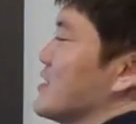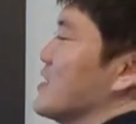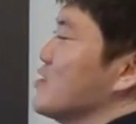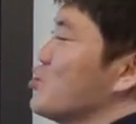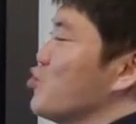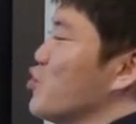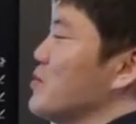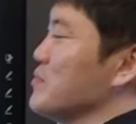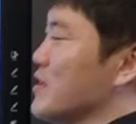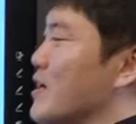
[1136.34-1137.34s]
가장
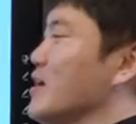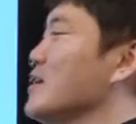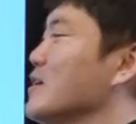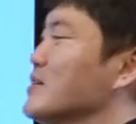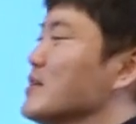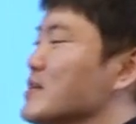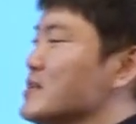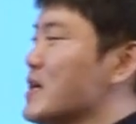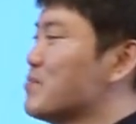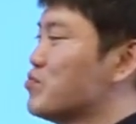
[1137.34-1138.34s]
중요합니까?
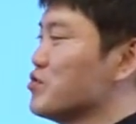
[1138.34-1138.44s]
자,